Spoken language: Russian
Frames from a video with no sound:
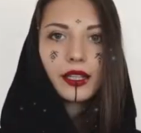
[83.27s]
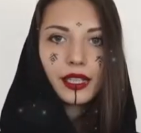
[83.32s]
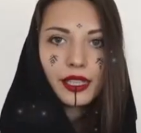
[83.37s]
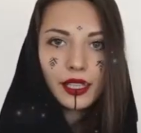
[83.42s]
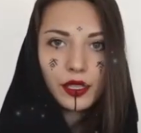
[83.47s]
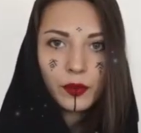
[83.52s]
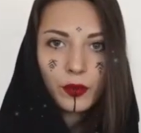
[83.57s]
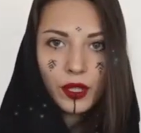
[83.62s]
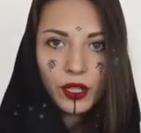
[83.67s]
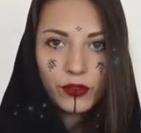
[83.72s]

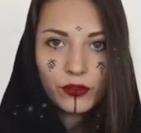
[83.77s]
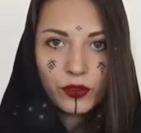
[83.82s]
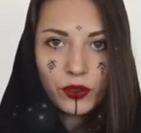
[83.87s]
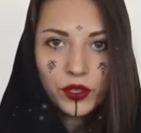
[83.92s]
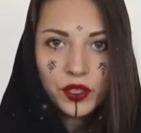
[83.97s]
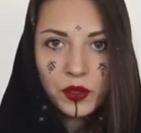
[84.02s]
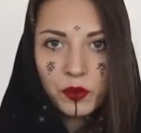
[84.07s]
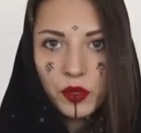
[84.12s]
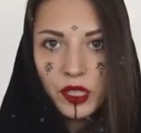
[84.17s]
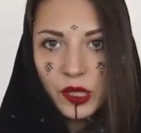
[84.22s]
Этот
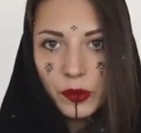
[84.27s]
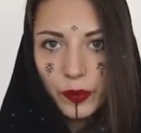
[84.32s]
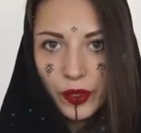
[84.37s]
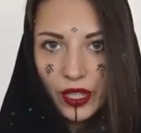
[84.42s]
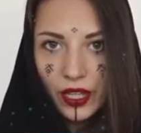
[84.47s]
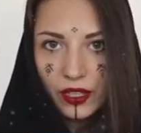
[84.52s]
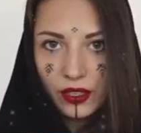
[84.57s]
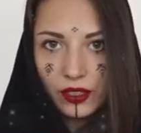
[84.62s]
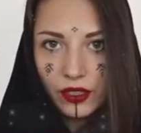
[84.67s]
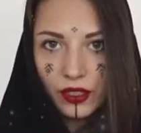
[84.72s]
марафон не
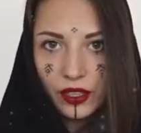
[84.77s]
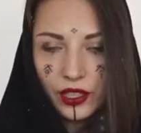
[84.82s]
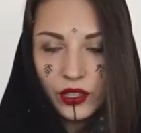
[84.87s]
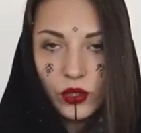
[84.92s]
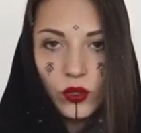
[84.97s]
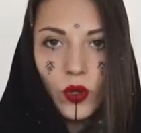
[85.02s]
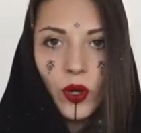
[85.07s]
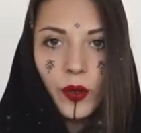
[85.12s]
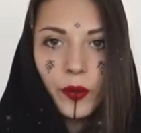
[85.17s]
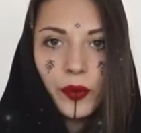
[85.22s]
бесплатный,
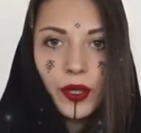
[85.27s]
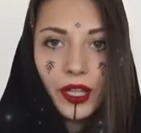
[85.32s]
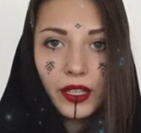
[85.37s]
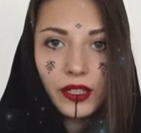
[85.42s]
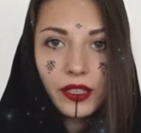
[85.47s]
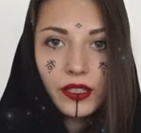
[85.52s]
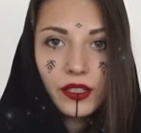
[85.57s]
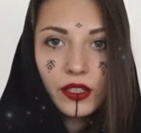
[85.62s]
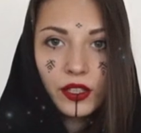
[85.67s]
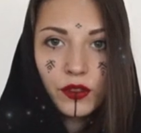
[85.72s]
но
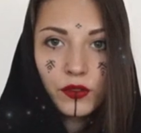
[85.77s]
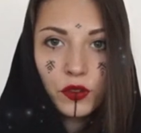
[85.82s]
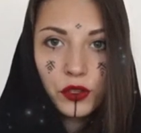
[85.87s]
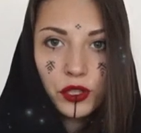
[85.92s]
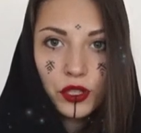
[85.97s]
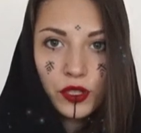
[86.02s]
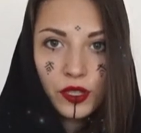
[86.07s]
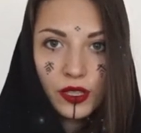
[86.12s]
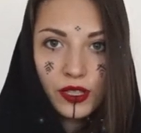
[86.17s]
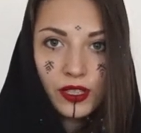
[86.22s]
оплата за него
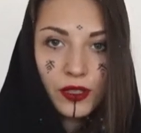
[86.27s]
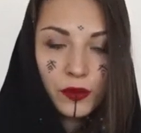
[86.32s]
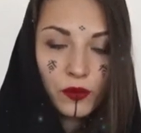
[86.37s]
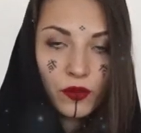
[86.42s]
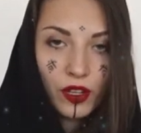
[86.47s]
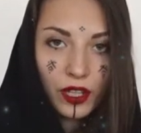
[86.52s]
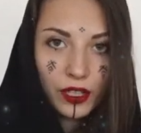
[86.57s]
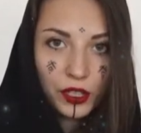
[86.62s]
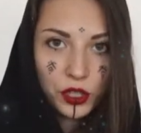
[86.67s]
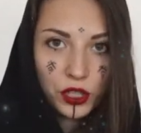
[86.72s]
чисто
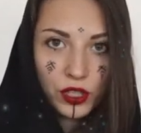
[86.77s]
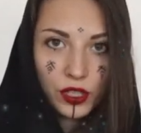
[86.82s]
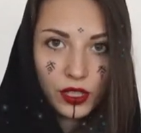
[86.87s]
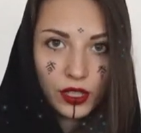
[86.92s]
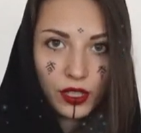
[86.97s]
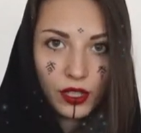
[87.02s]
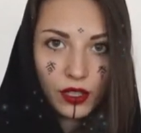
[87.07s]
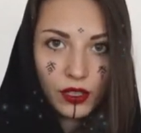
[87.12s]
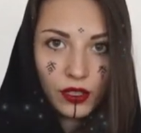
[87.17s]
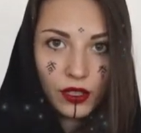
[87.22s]

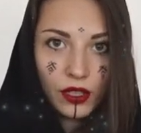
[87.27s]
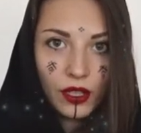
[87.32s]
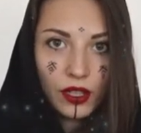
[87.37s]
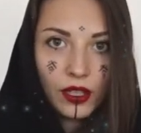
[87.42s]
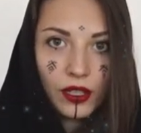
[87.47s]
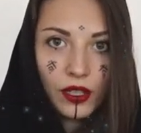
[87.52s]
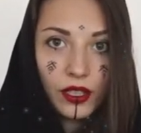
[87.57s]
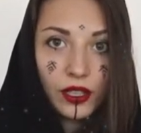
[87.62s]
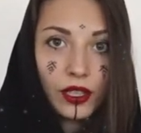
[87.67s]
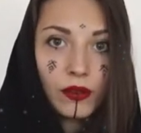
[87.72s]
символическая,
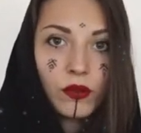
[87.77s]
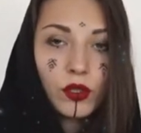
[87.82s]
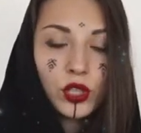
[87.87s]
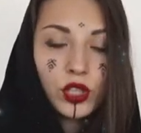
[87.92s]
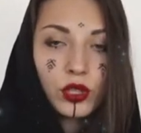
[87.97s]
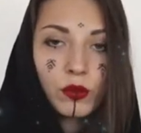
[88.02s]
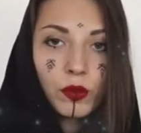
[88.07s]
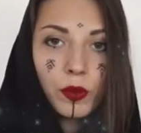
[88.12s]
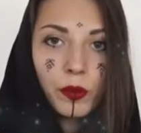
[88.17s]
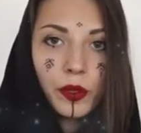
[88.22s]
для того,
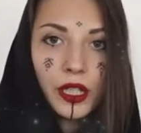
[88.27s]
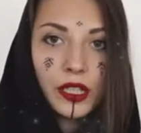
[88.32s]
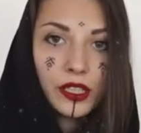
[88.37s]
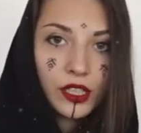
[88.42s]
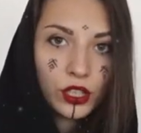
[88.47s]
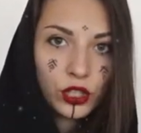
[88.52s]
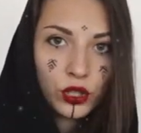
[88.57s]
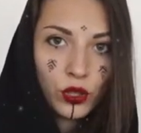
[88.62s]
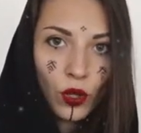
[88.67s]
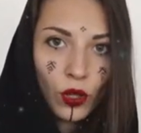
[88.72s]
чтобы
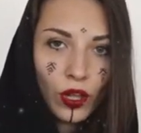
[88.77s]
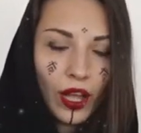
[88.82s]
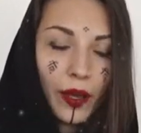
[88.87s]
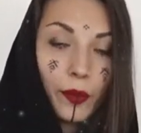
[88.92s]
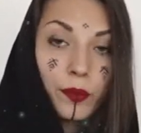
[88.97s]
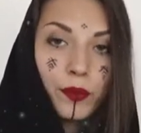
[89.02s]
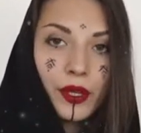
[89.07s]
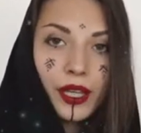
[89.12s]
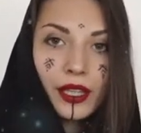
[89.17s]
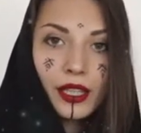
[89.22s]
произошел
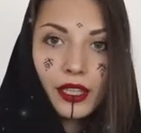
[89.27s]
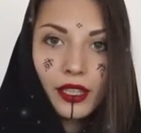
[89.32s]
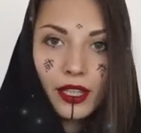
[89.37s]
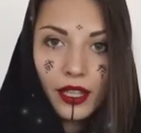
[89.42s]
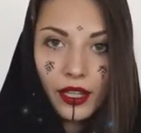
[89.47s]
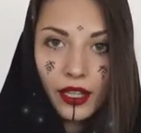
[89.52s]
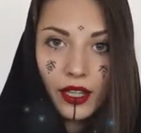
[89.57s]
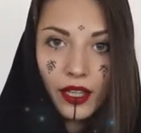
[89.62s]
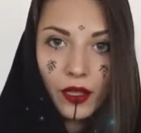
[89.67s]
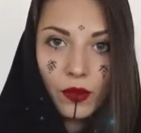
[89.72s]
обмен
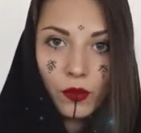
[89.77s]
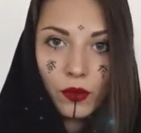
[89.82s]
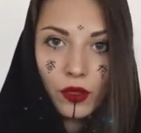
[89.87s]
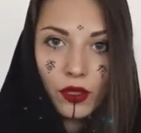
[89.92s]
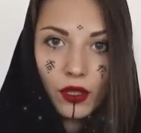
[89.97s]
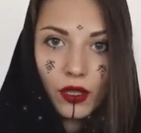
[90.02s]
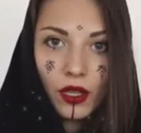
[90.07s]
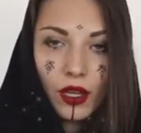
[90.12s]
энергиями.